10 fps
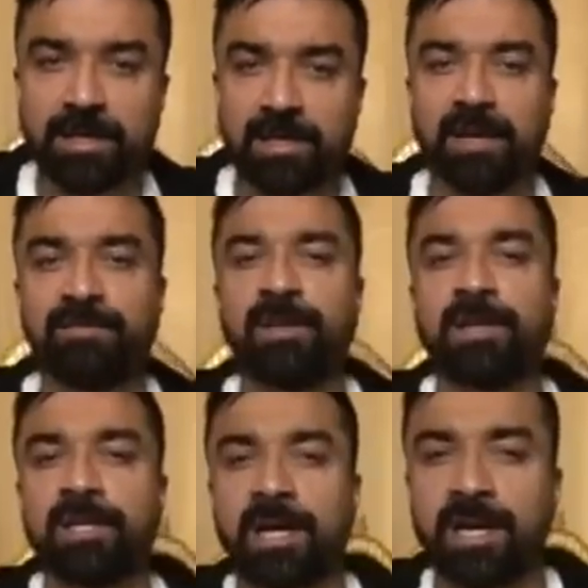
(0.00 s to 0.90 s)
सेल्फी
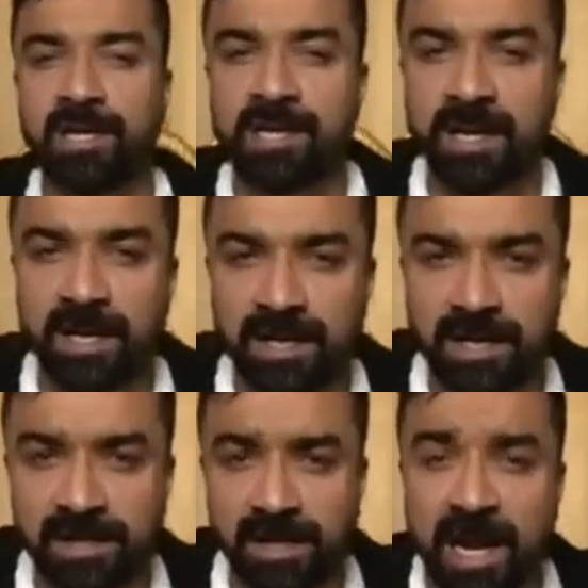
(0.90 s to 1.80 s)
ली जा रही है
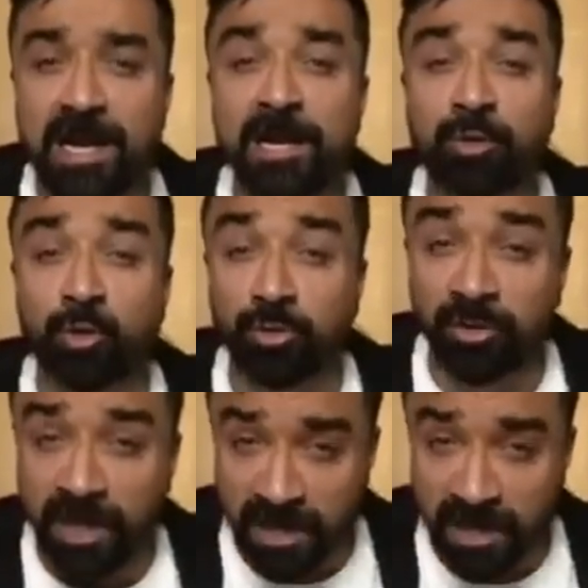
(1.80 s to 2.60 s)
इसराइली कुत्ते के